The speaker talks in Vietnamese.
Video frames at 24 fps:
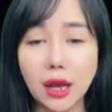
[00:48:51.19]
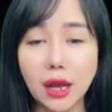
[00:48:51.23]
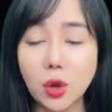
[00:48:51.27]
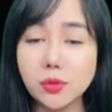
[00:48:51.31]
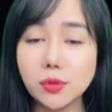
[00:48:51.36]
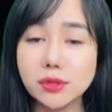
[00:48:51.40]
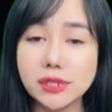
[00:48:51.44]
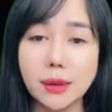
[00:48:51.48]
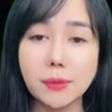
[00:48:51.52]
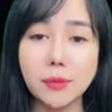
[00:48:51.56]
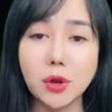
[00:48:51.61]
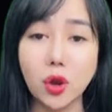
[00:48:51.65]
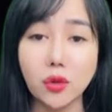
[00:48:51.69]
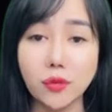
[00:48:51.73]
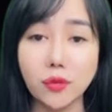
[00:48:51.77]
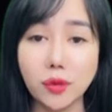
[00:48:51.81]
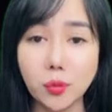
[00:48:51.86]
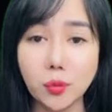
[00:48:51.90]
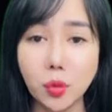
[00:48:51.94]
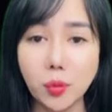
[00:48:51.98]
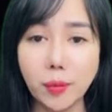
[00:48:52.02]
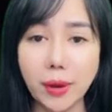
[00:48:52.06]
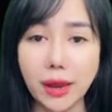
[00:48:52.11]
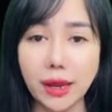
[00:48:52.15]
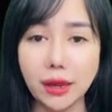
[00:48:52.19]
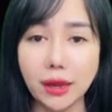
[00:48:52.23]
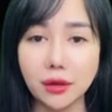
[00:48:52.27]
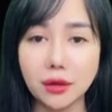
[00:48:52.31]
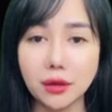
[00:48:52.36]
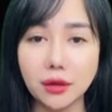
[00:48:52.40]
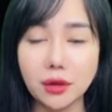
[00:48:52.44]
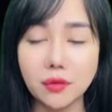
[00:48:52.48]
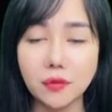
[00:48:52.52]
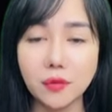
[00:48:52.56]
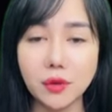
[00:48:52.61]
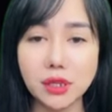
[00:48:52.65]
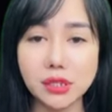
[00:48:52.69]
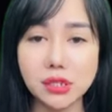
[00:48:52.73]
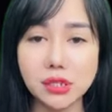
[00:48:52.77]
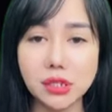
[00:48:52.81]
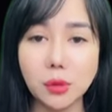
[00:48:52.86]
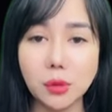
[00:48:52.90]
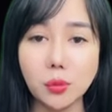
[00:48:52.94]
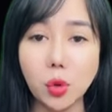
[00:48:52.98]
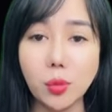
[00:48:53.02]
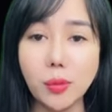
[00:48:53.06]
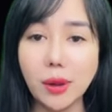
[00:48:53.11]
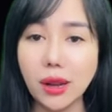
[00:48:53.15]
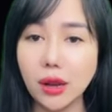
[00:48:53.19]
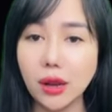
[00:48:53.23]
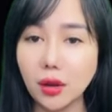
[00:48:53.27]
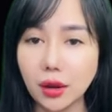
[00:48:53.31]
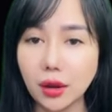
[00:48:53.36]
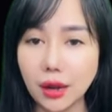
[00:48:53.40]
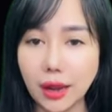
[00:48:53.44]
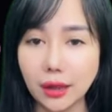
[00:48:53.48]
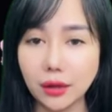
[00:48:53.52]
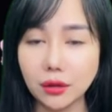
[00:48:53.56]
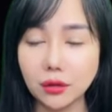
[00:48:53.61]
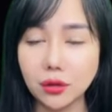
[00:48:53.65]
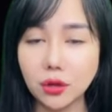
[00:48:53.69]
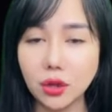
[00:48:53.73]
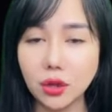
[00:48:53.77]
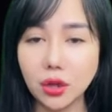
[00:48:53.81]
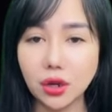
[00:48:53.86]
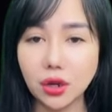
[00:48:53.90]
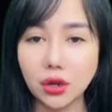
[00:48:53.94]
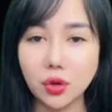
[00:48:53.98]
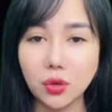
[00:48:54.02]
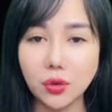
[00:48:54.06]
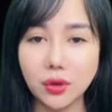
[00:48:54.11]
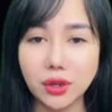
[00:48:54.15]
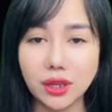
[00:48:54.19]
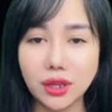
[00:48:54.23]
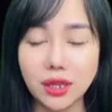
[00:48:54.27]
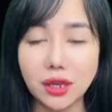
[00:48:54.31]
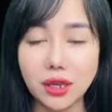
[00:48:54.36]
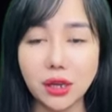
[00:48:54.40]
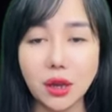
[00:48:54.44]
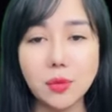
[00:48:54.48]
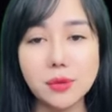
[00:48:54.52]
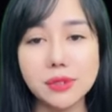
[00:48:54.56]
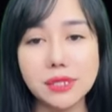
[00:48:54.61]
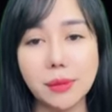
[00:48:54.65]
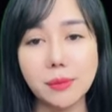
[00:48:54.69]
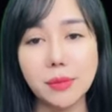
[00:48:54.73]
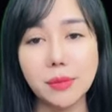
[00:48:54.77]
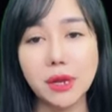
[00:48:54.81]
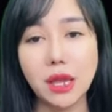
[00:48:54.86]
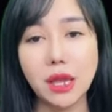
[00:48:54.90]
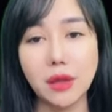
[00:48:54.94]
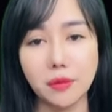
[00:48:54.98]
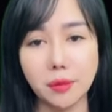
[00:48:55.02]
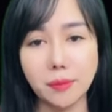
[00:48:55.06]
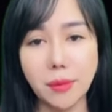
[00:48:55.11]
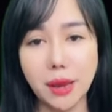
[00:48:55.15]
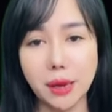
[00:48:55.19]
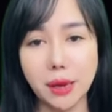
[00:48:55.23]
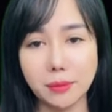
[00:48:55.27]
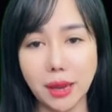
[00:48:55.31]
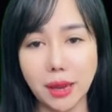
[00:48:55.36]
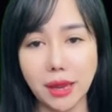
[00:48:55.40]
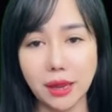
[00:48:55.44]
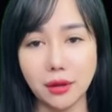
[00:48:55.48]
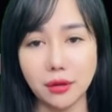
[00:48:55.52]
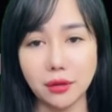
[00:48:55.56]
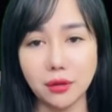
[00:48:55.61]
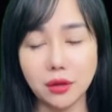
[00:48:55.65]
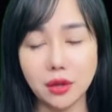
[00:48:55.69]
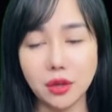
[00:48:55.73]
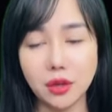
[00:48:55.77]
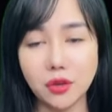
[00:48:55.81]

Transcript: Điều kỳ lạ là tại sao Hứa Sai Kỳ lại trở thành nhân viên phục vụ,